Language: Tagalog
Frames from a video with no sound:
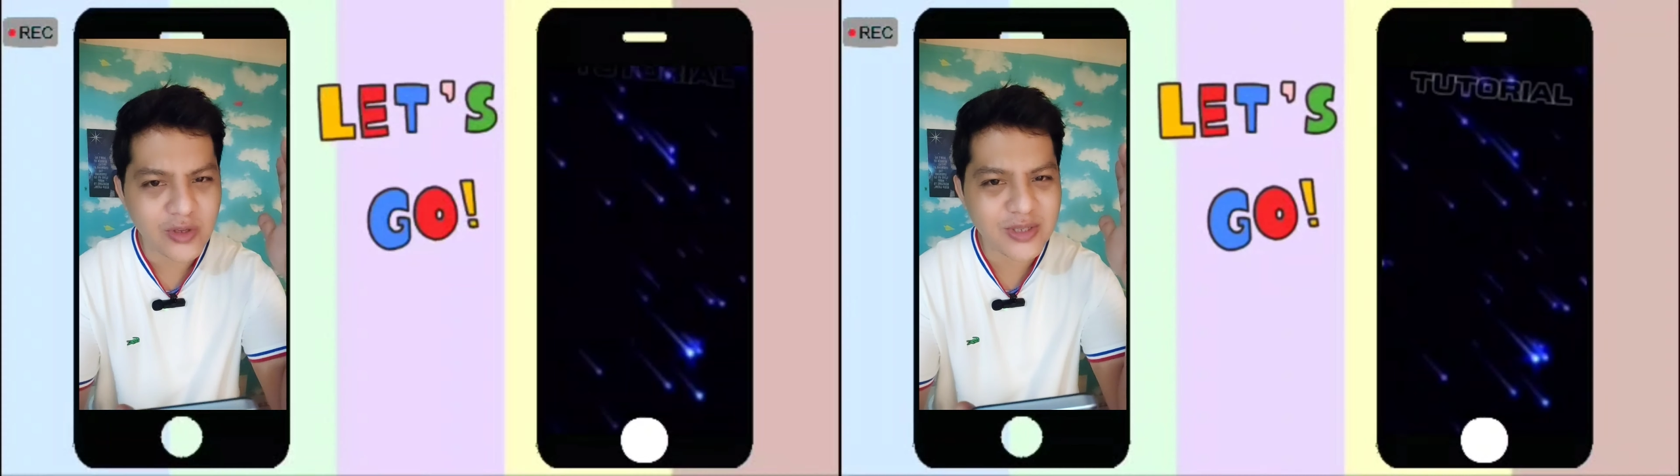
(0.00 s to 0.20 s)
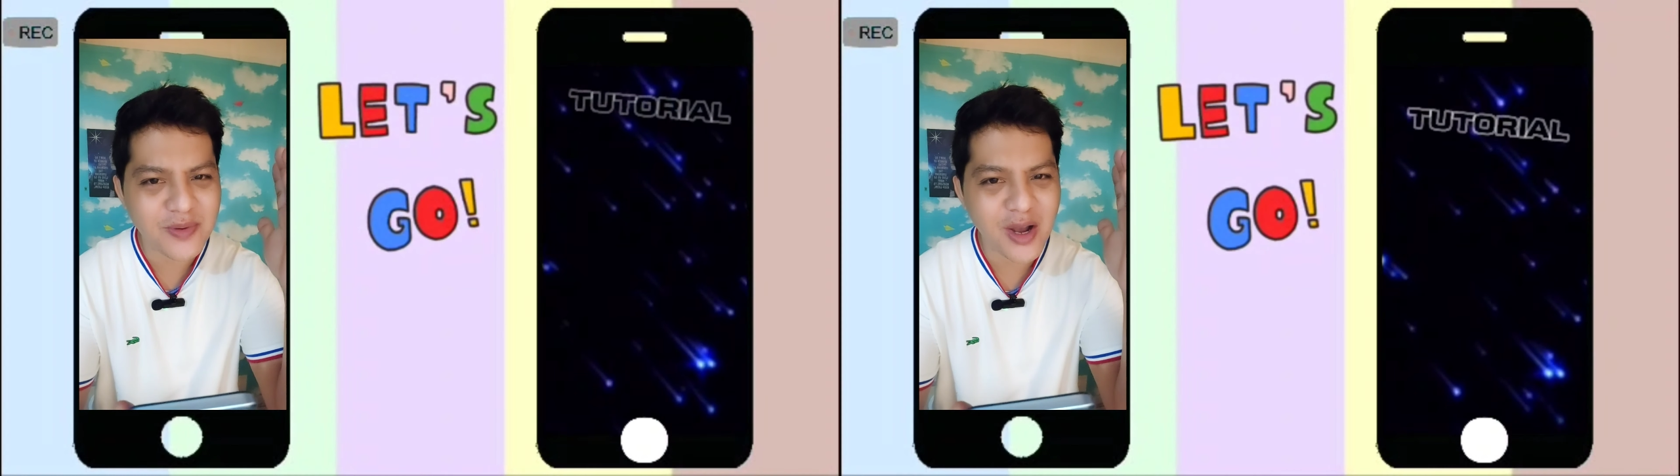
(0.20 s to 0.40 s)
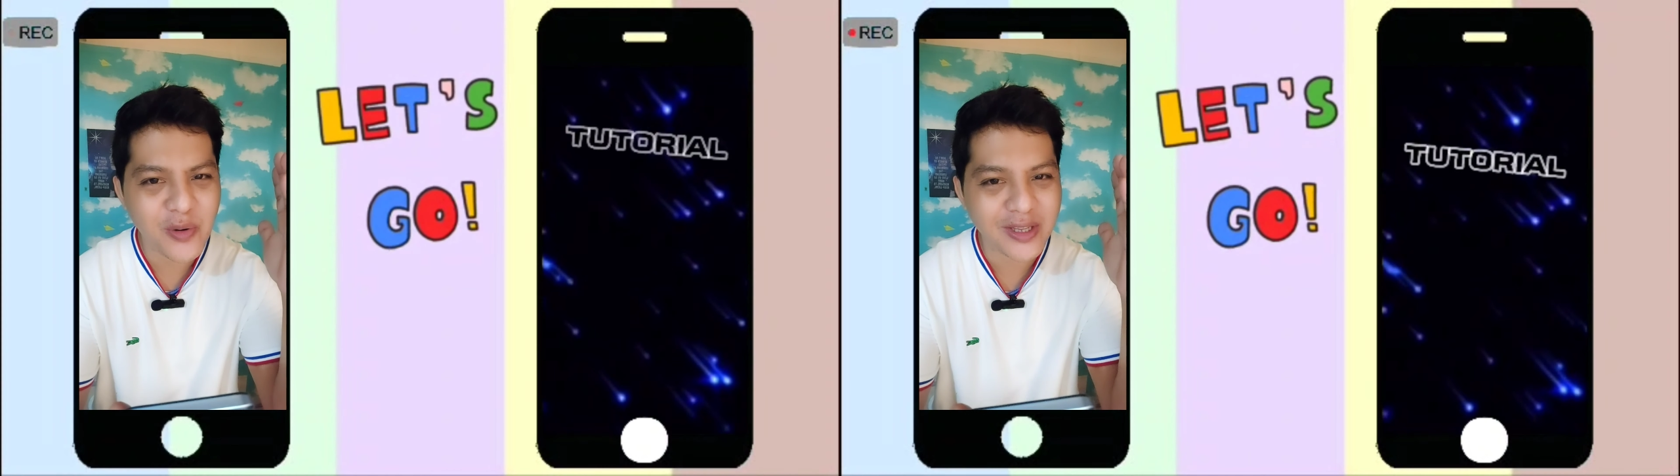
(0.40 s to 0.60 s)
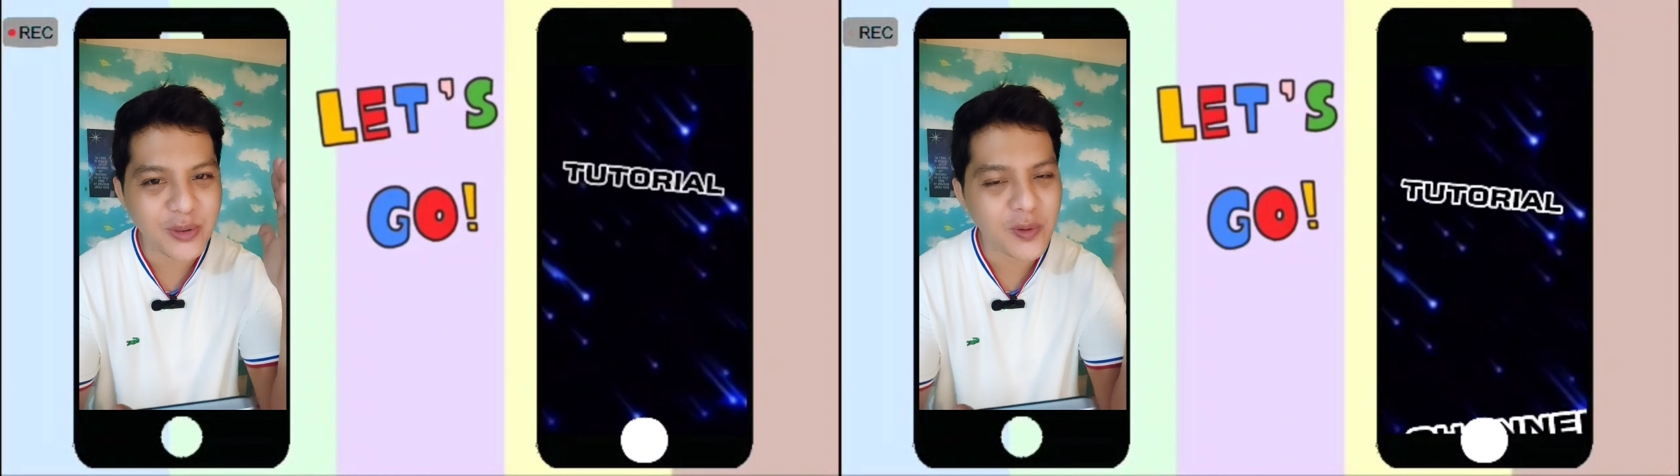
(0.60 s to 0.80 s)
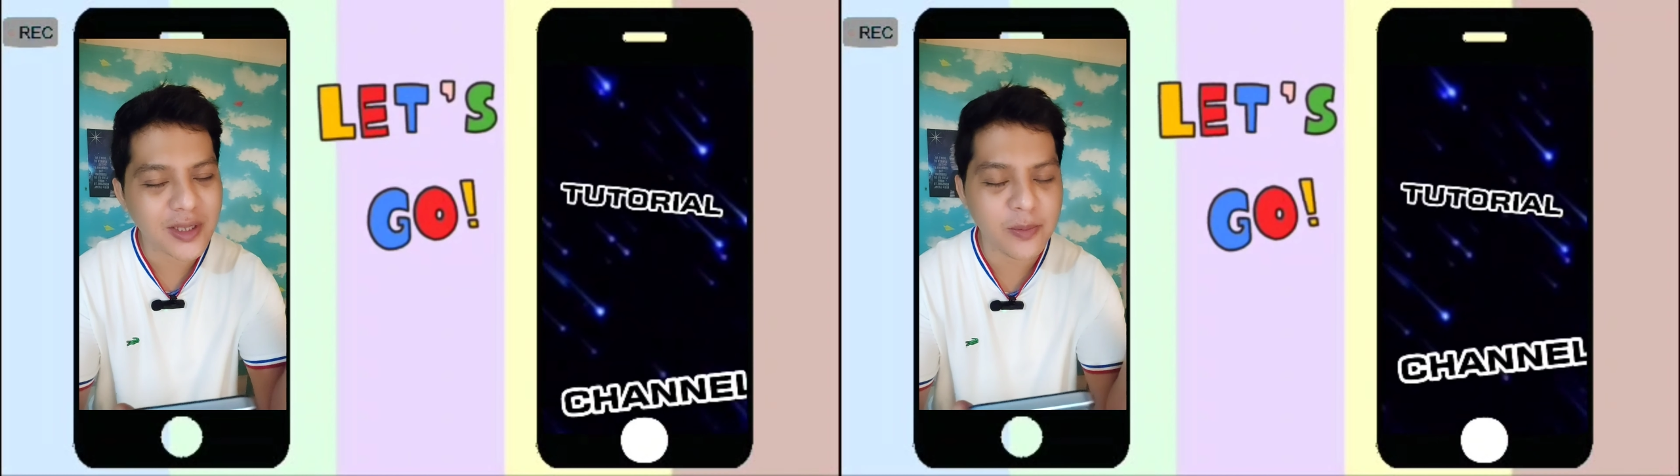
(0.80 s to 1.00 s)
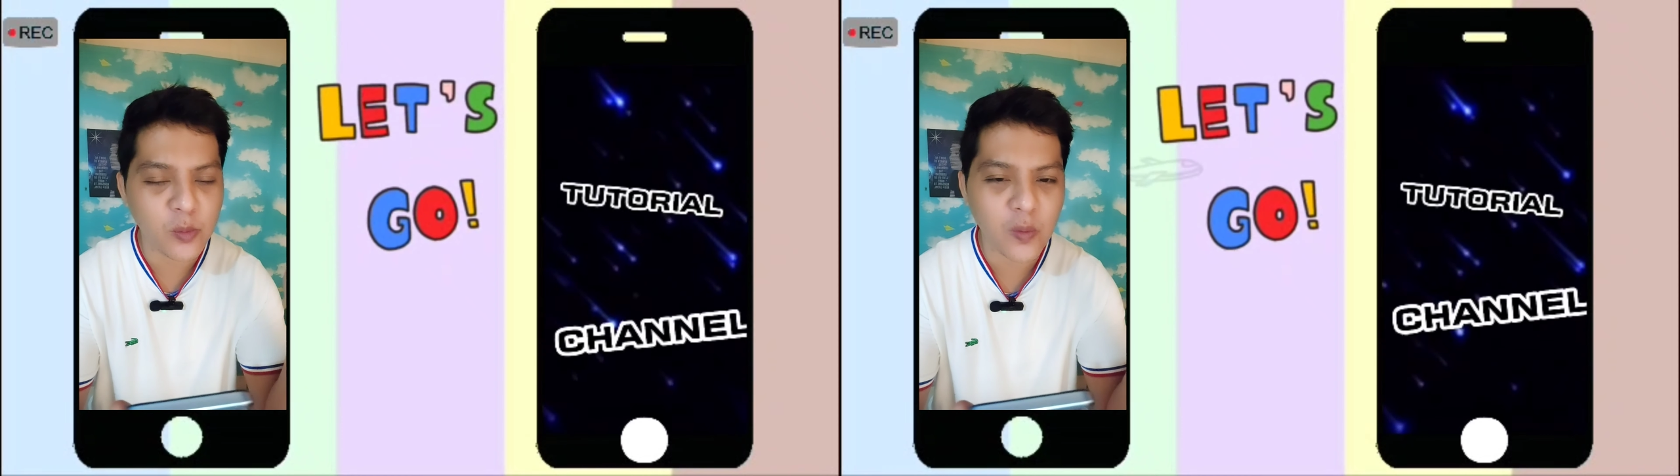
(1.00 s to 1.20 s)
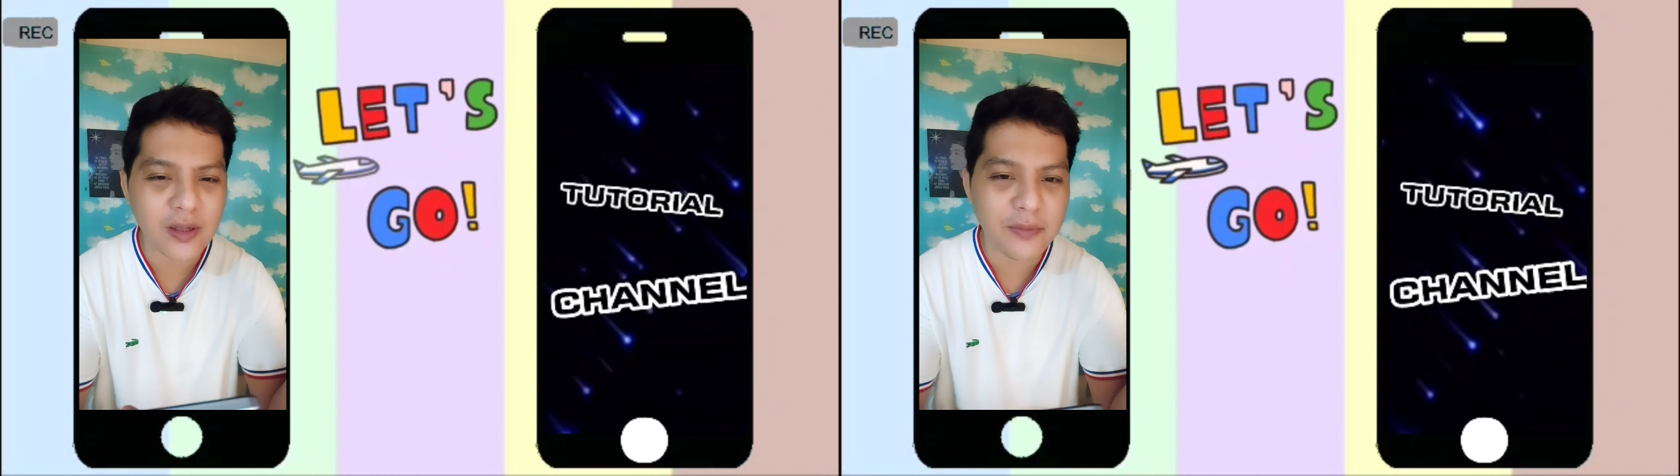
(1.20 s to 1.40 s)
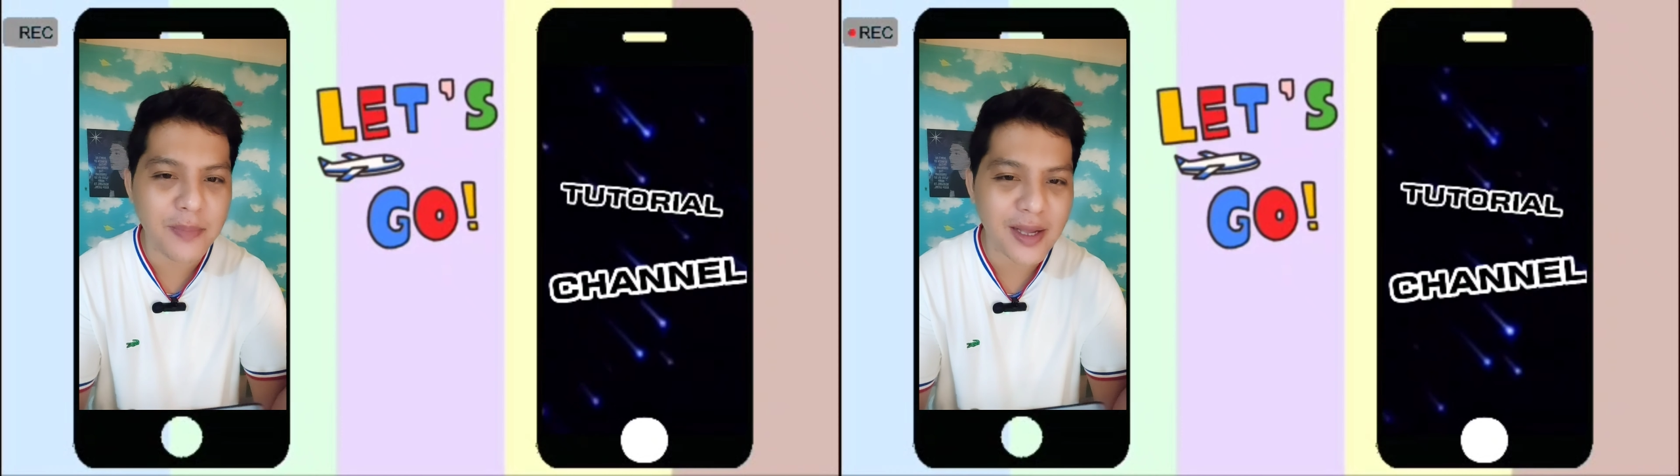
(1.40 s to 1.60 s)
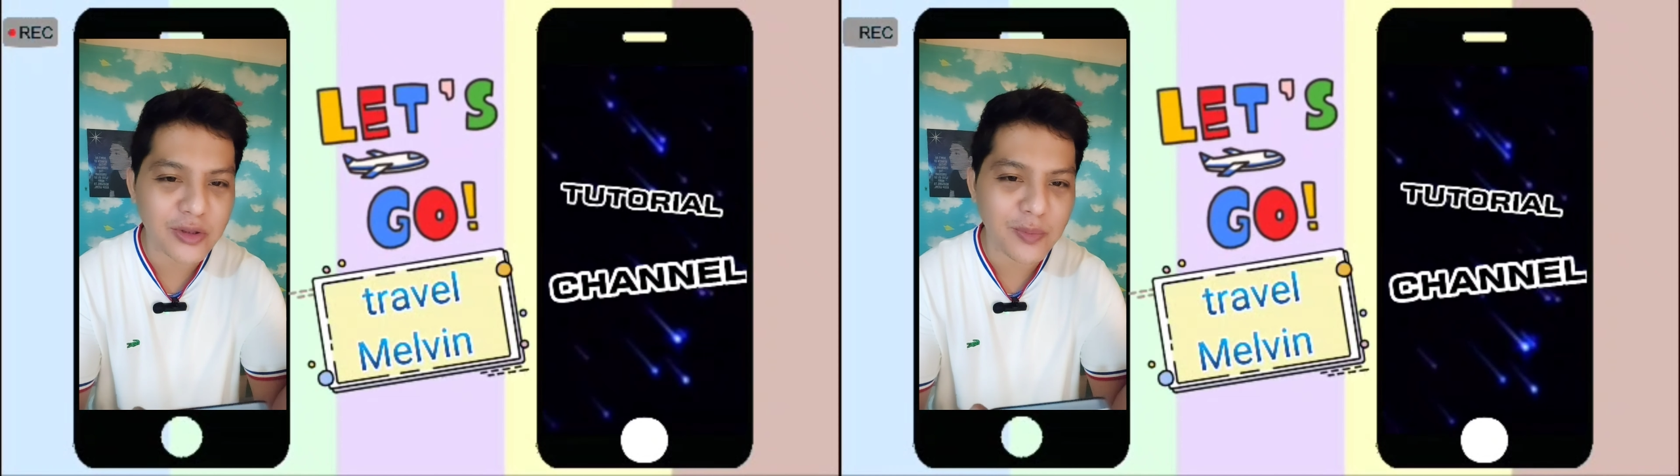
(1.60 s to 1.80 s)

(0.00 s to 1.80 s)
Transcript: What's up mga kawaiti? Welcome and welcome back